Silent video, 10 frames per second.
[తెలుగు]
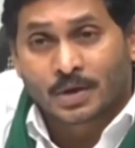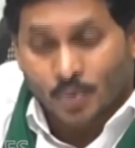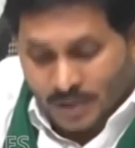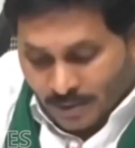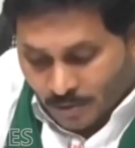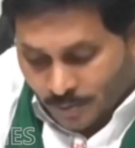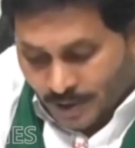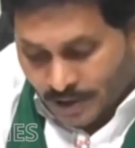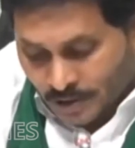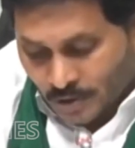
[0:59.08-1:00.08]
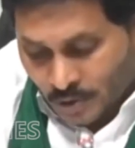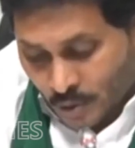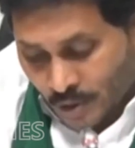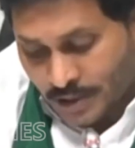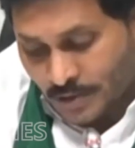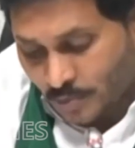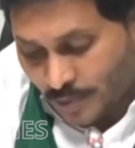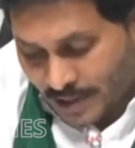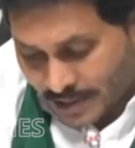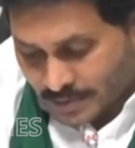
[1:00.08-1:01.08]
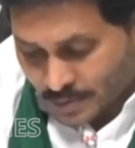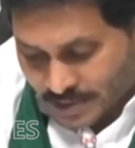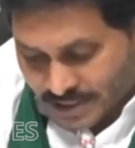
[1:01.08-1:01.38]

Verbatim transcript: నూట ముప్పై రెండు కోట్ల రూపాయల ఇన్పుట్